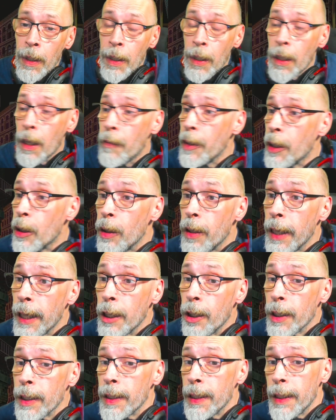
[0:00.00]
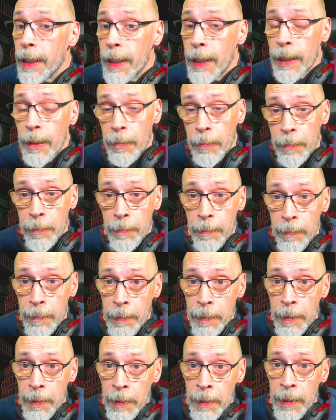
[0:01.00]
Avec le lecteur CD
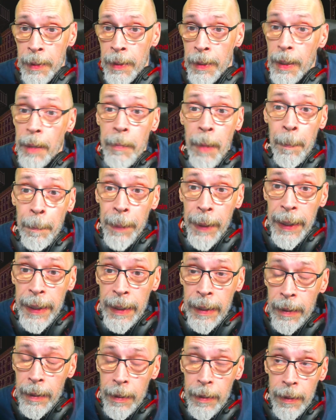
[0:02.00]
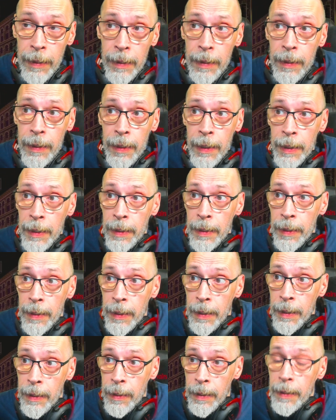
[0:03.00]
C'est le même prix
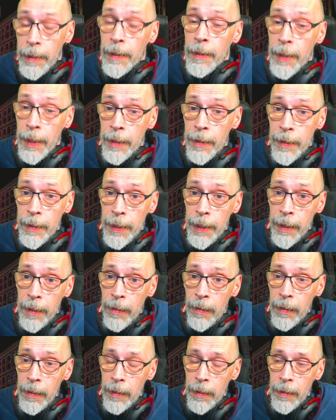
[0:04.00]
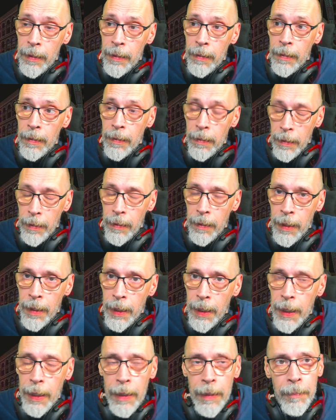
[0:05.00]
550
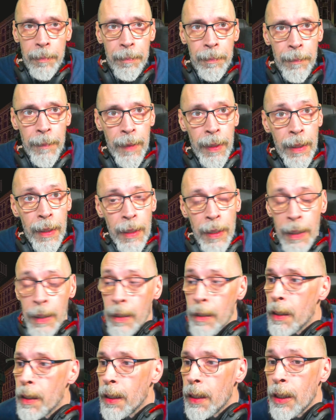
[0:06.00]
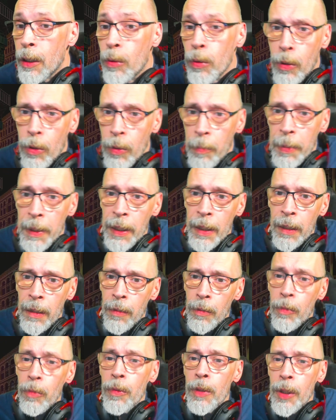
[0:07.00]
Ok. Il coûte combien
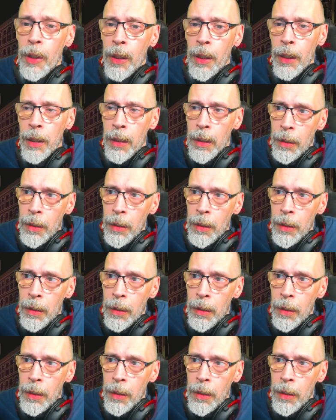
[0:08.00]
ton socle